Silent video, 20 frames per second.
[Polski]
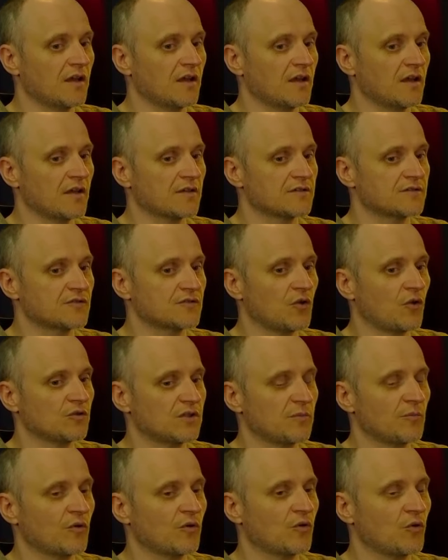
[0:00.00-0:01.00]
e, co one
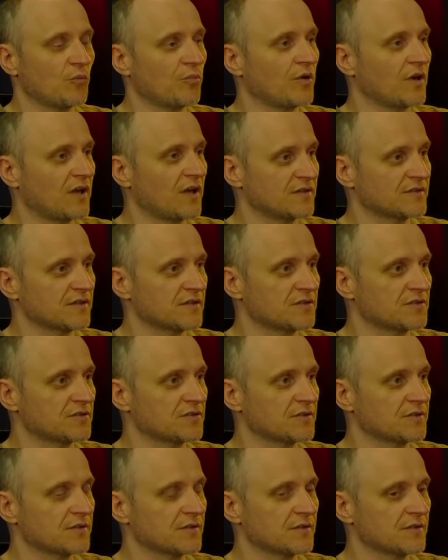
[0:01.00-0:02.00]
mogą pokazać
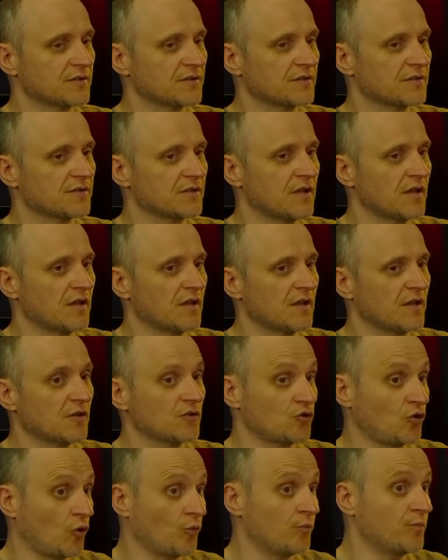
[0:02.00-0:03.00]
e,
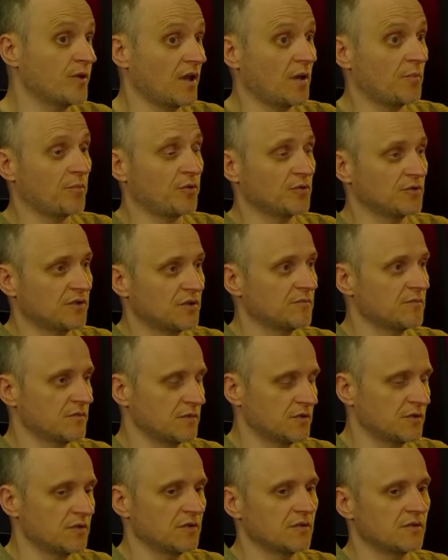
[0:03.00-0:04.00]
tobie, a potem
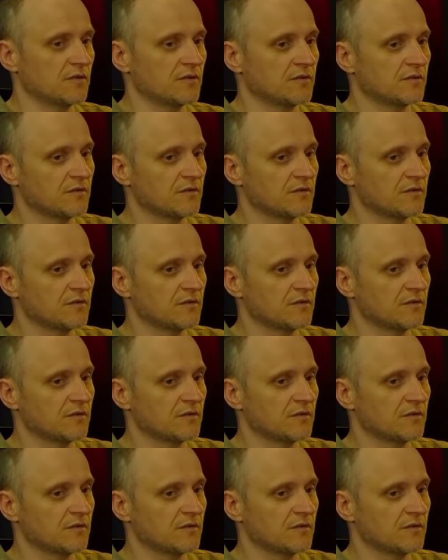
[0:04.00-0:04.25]
ty,